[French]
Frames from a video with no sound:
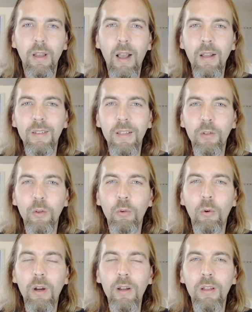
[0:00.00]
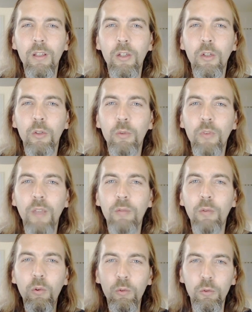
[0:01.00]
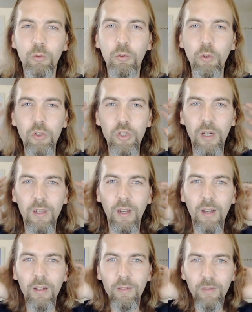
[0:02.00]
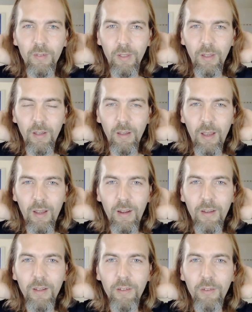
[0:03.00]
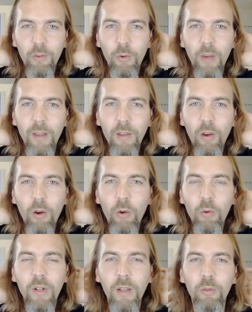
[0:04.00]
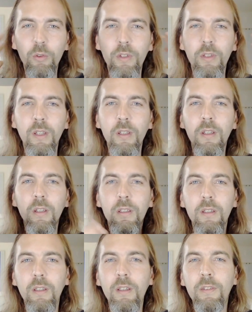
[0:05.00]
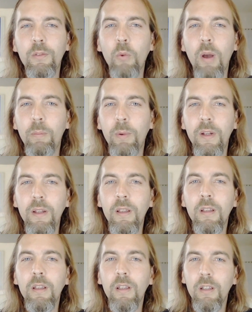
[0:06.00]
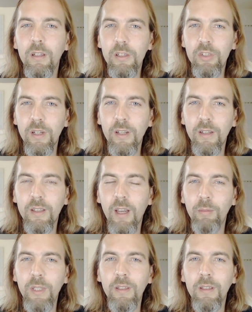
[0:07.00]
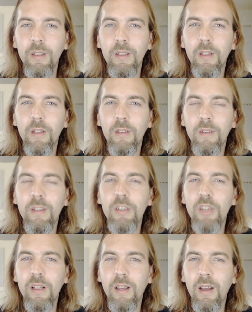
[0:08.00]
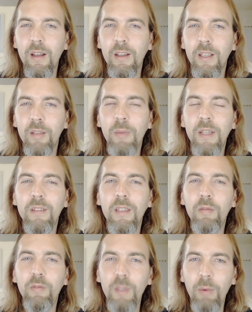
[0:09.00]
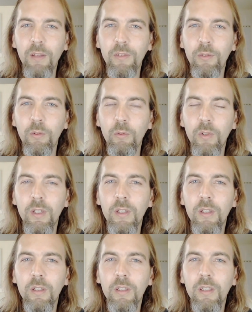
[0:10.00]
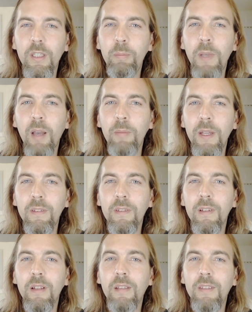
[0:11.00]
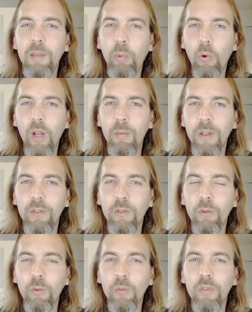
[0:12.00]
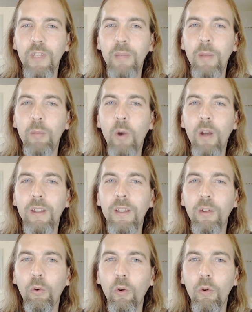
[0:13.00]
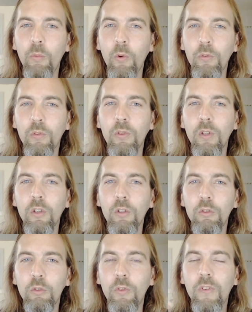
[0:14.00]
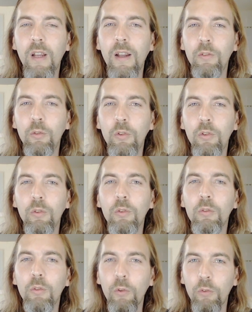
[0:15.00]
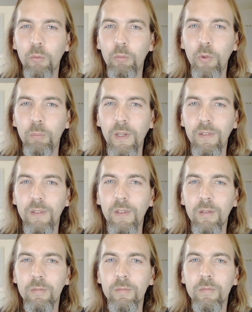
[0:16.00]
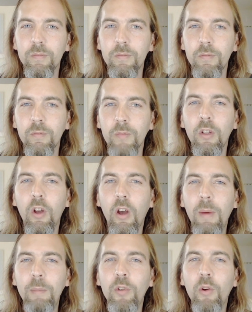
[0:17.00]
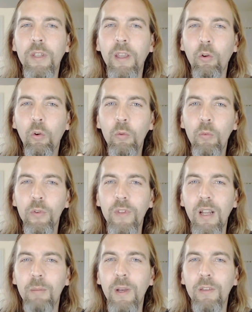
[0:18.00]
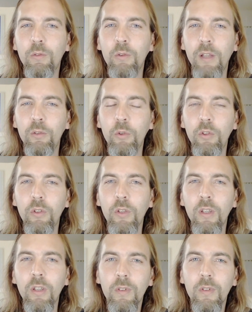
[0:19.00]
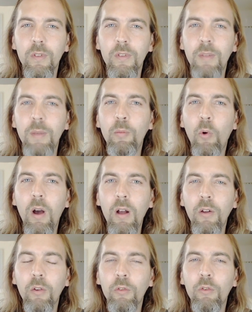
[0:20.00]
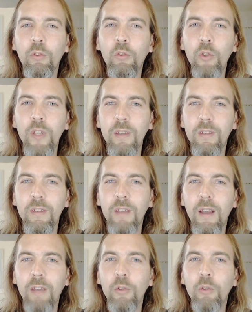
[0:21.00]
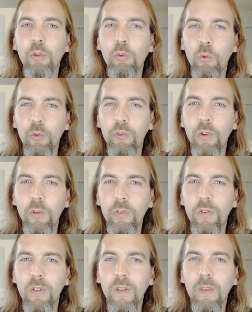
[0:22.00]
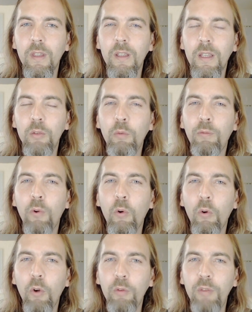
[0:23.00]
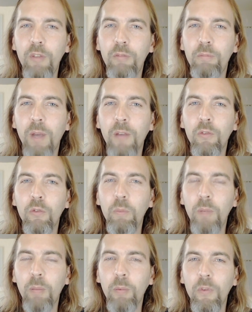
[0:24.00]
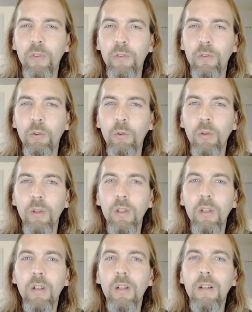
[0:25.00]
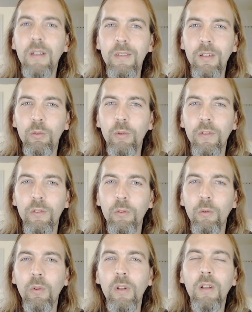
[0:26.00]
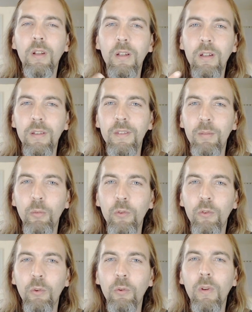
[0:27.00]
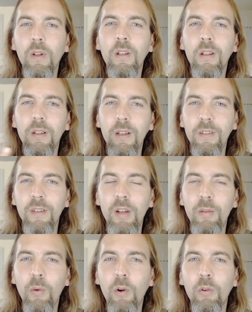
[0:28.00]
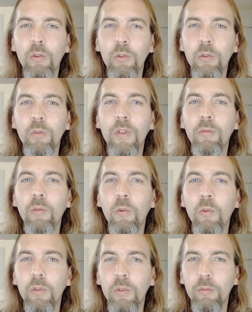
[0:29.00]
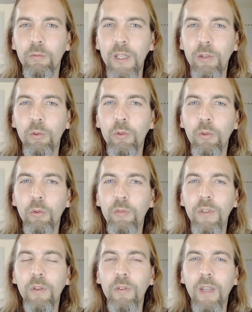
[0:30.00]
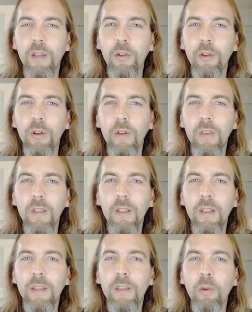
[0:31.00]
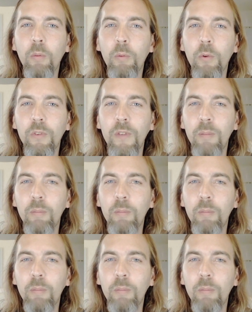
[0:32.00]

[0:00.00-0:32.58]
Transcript: À cet endroit, nous avons deux chakras à l'arrière des oreilles, en haut de la nuque, qui sont appelés les chakras karmiques. Ces chakras émettent des vibrations qui permettent la déprogrammation des mémoires qui remontent jusqu'à la nuque dans ce but précis. En même temps qu'elles remontent à la base de la nuque, ces mémoires se connectent à notre conscience et nous font revivre par superposition les situations, les émotions, les événements que nous avons vécues dans nos vies antérieures et qui ont posé